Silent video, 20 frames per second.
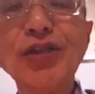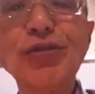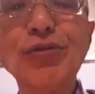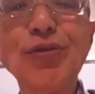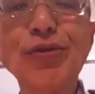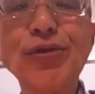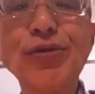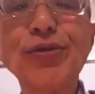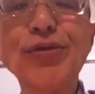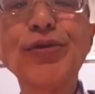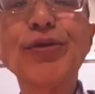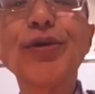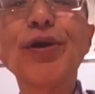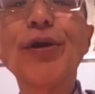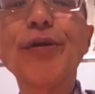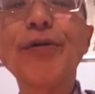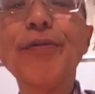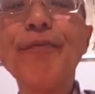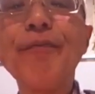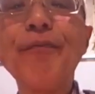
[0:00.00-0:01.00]
カュという、
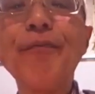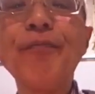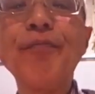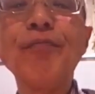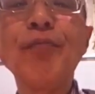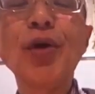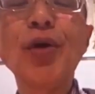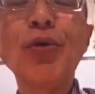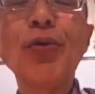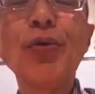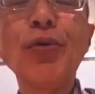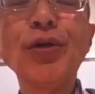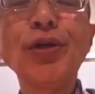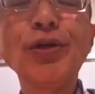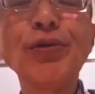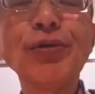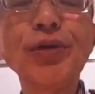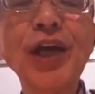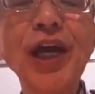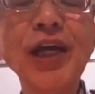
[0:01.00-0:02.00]
まあ、
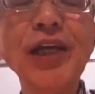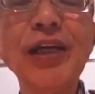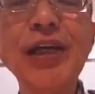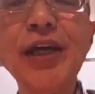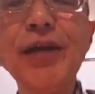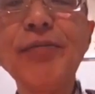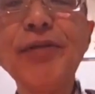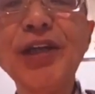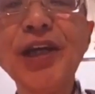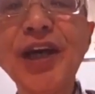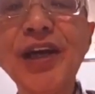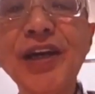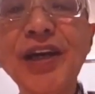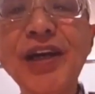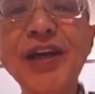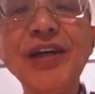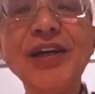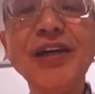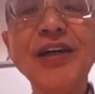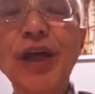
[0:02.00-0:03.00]
コーヒーの原型みた
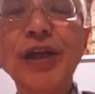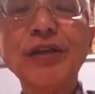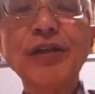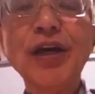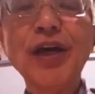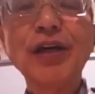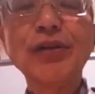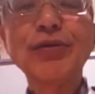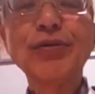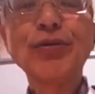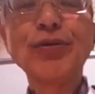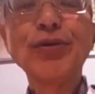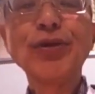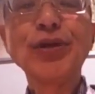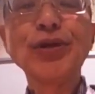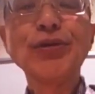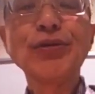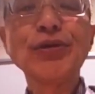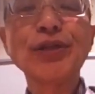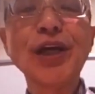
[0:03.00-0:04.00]
いな
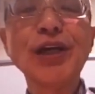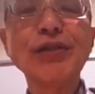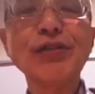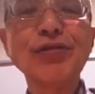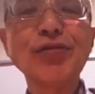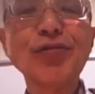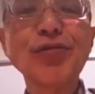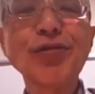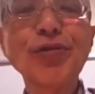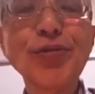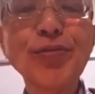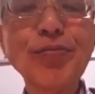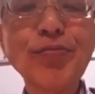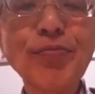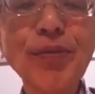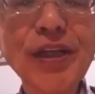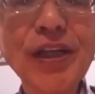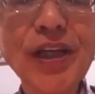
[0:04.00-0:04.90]
スタンダードコーヒーの最初の